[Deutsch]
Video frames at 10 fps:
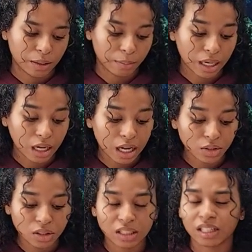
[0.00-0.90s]
Man
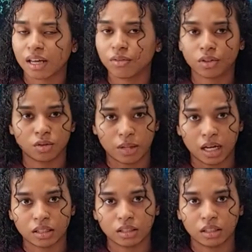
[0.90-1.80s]
kann dort nicht einfach zum
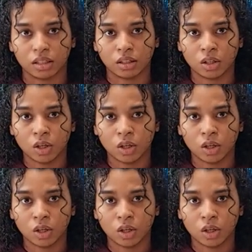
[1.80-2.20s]
Arzt gehen